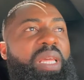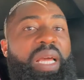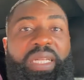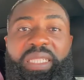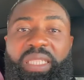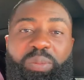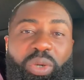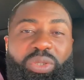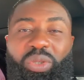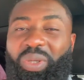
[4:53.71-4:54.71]
À cette
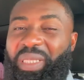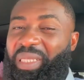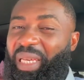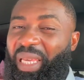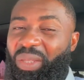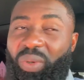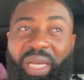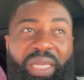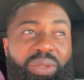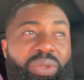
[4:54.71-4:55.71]
époque, je connaissais rien de
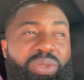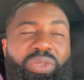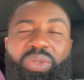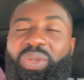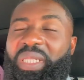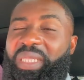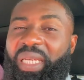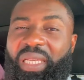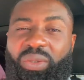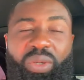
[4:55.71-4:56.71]
l'agriculture, je connaissais
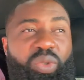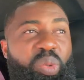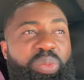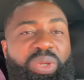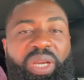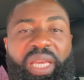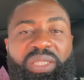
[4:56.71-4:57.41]
rien de l'entrepreneuriat.